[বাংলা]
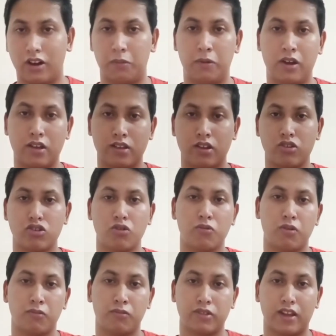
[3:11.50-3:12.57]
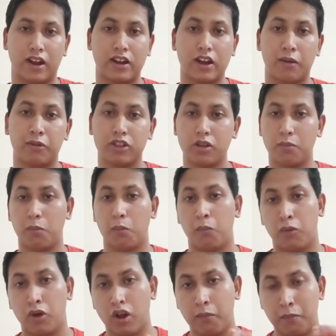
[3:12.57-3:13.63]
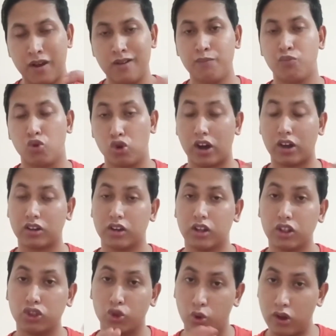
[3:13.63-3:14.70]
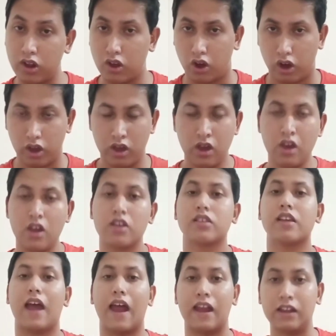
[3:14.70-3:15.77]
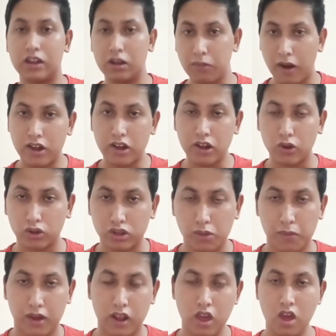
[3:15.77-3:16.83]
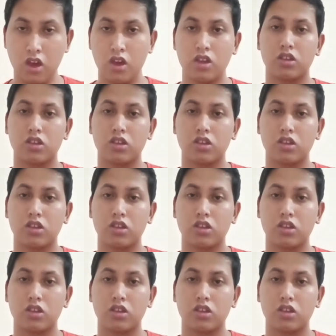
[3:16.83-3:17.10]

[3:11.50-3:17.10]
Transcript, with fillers: ফার্মেন্টেশন হচ্ছে যেখানে আমাদের মানে মেন প্রোডাক্টটা তৈরি হয় সে অ্যান্টিবায়োটিক হতে পারে